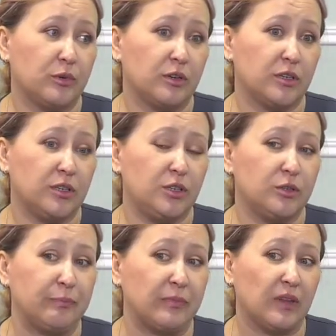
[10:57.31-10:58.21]
А,
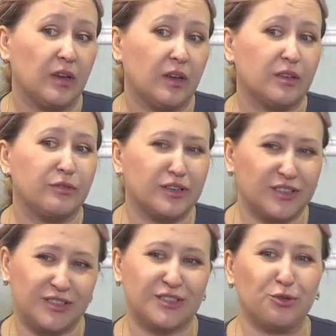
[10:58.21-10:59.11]
и,
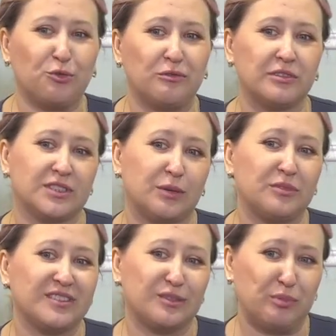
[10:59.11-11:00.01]
наверное, из такого
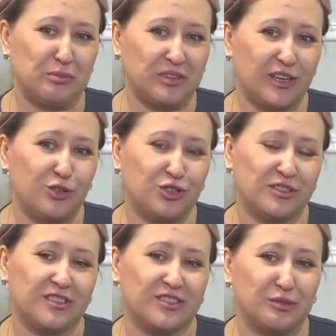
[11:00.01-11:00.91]
самых запоминающихся